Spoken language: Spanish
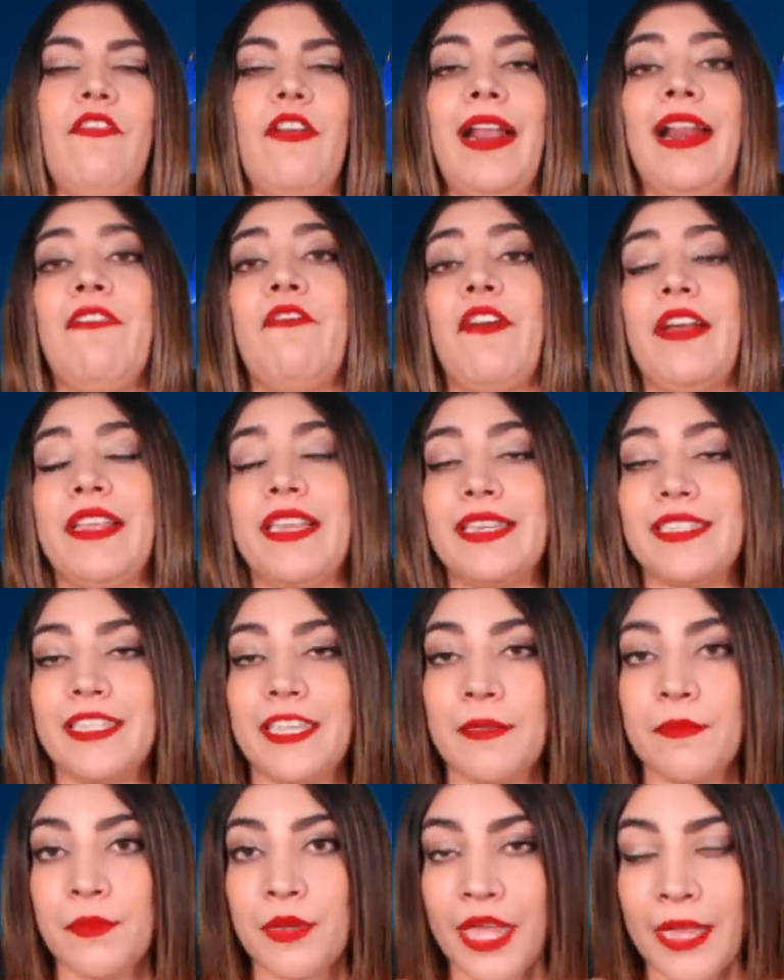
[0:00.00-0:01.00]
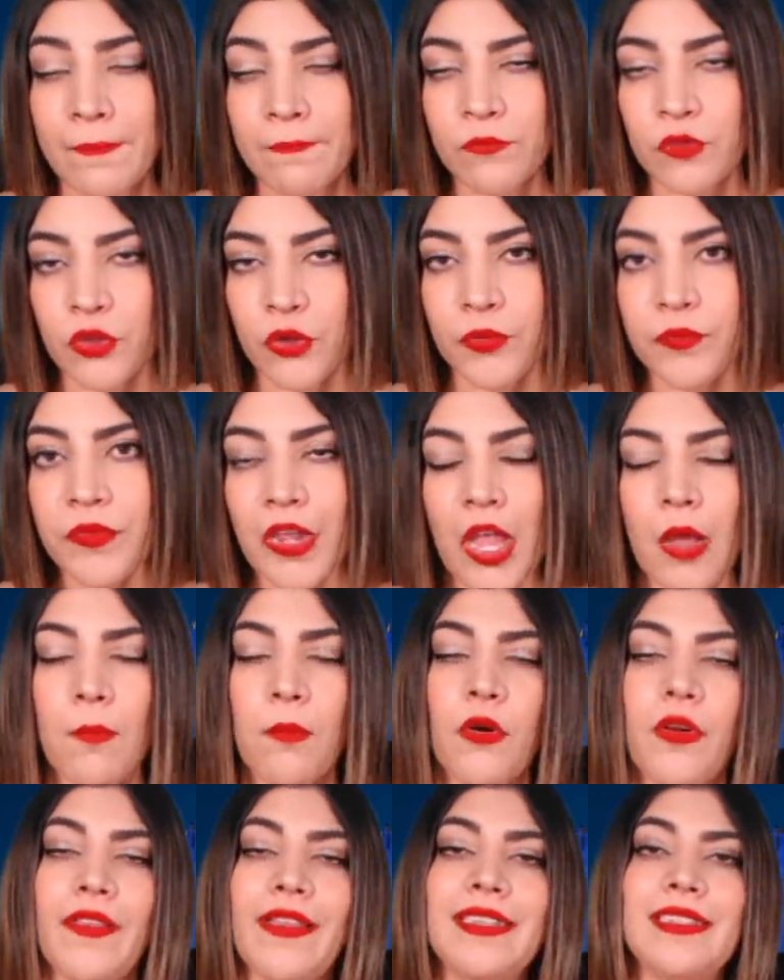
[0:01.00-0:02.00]
el fallecimiento
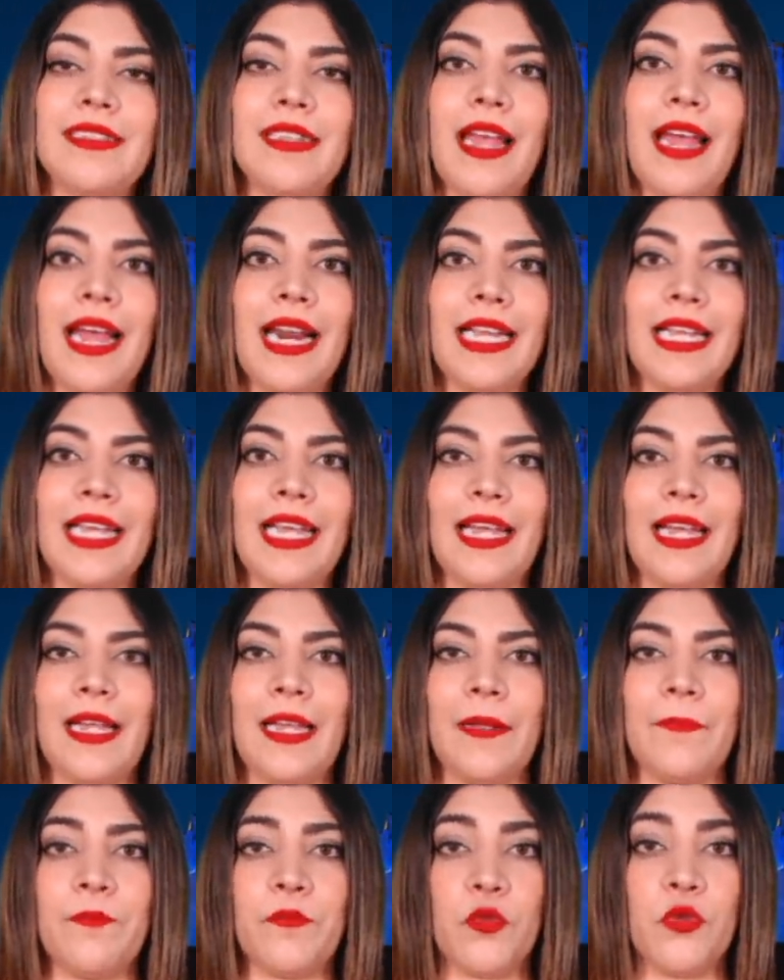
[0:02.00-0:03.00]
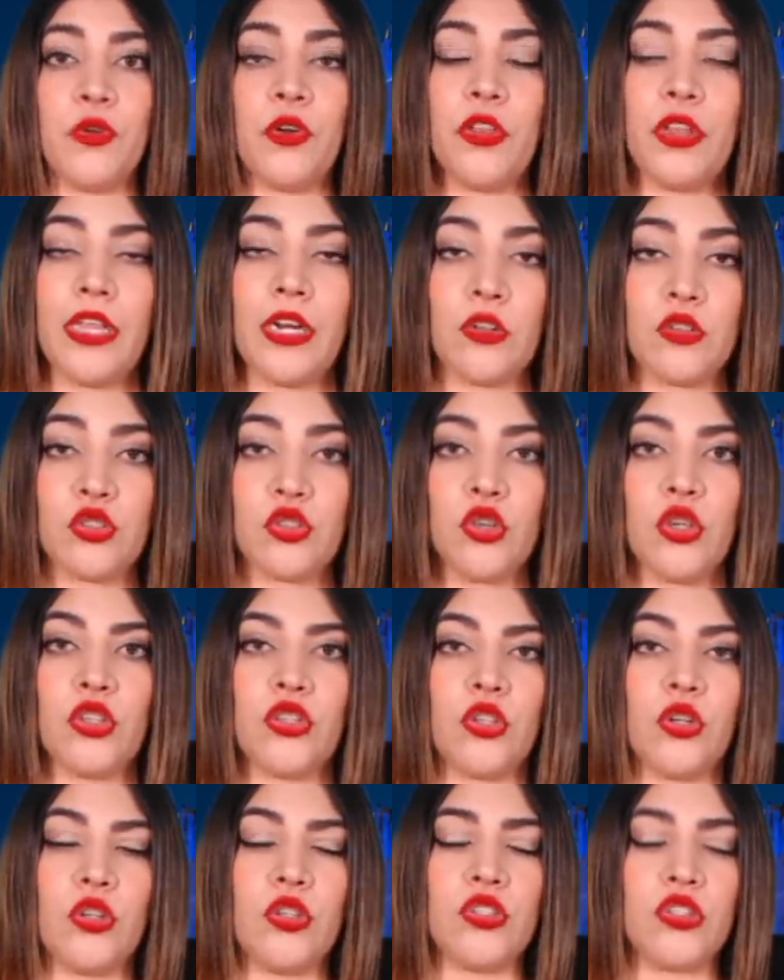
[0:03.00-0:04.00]
por desear que uno de
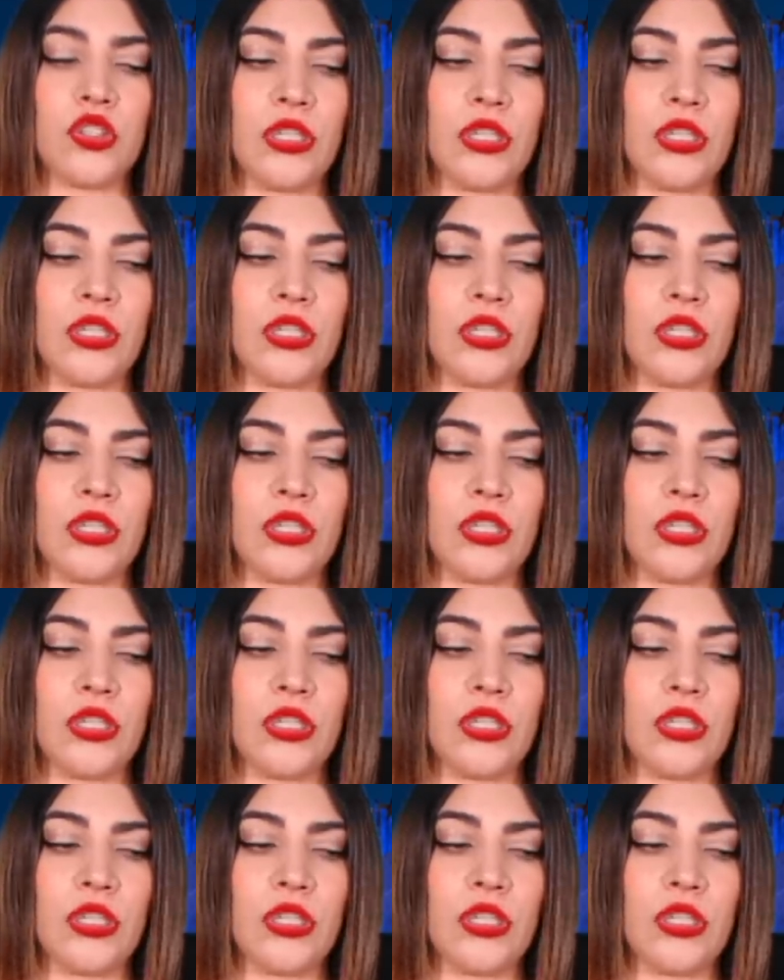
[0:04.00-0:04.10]
nosotros,